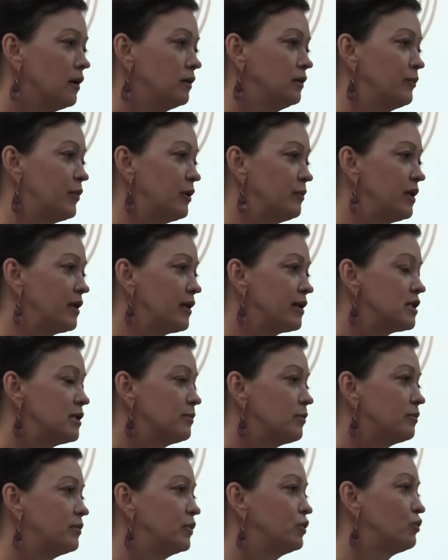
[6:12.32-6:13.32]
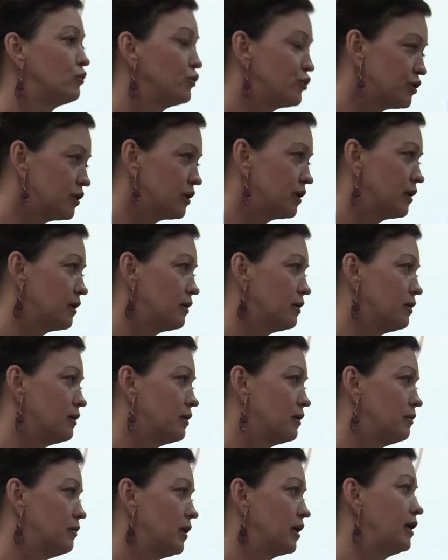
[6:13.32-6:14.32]
Например, если бы мы точно
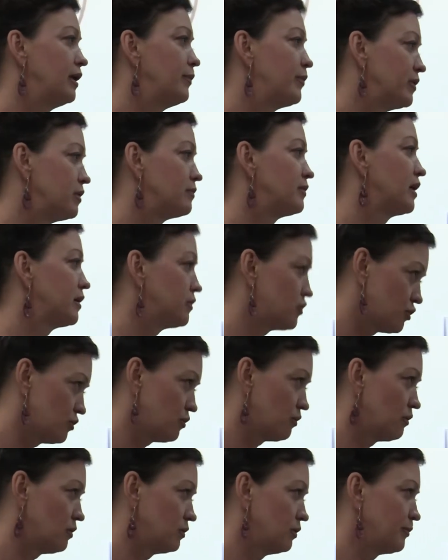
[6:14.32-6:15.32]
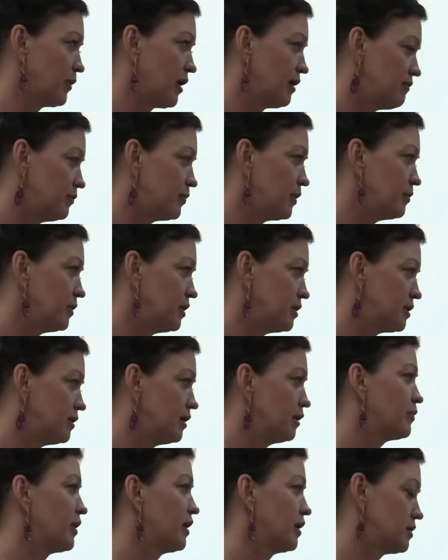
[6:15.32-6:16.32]
а, могли понимать, что
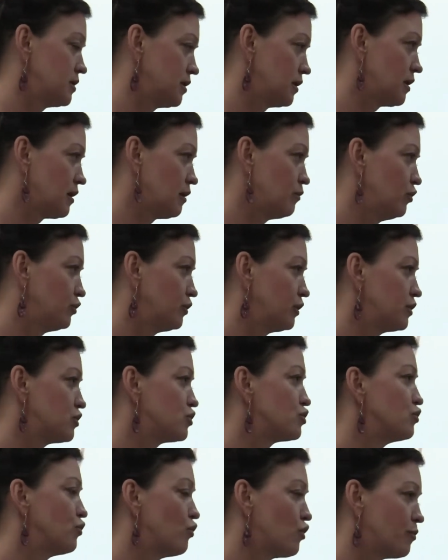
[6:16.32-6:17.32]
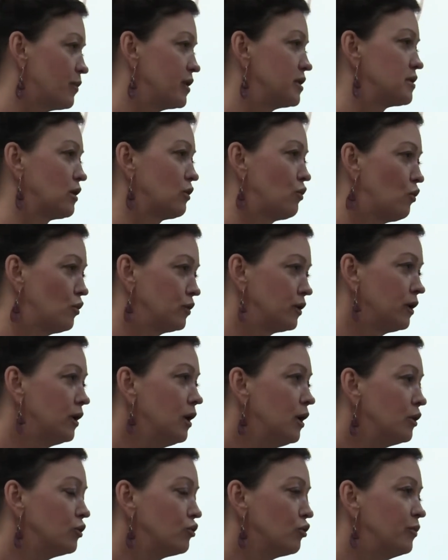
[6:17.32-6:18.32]
правоприменительная практика работает с нормой закона,
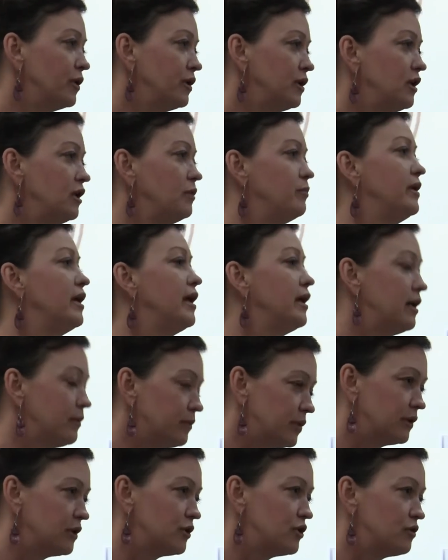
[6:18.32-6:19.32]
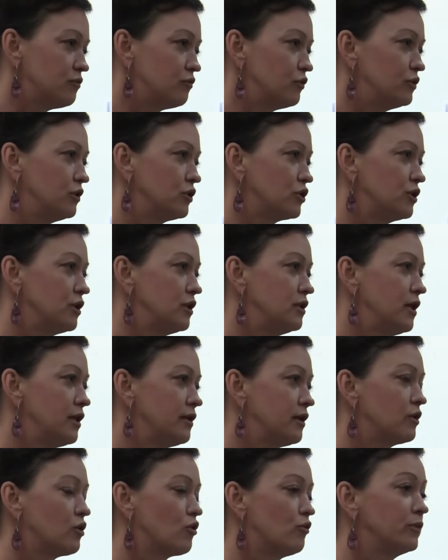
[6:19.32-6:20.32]
то мы не имели бы на сегодняшний
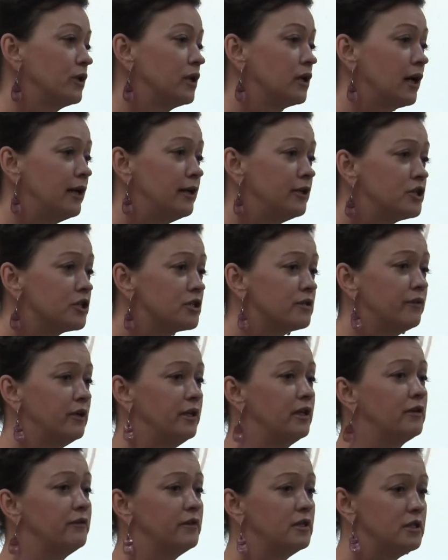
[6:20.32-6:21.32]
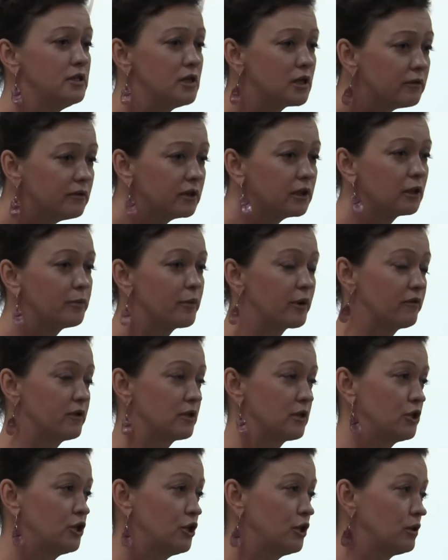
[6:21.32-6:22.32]
день огромное количество количество ликвидированных
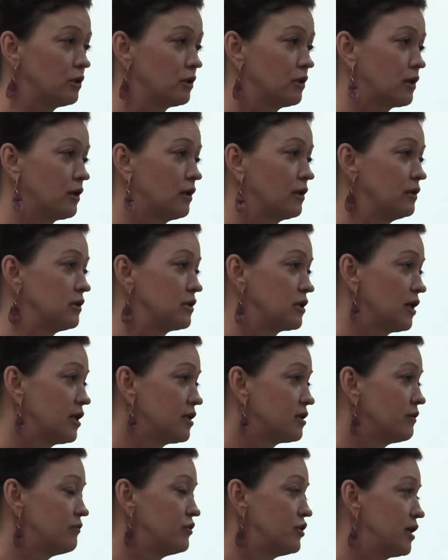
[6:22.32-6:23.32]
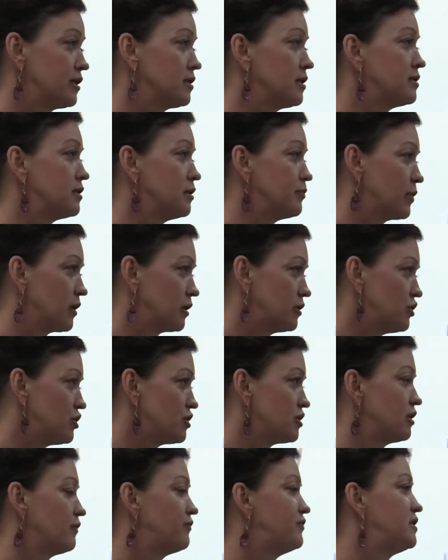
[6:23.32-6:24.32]
правозащитных организаций, в частности,
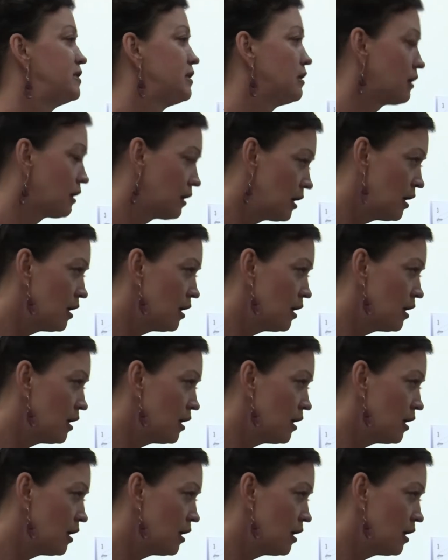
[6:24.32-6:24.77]
практически всех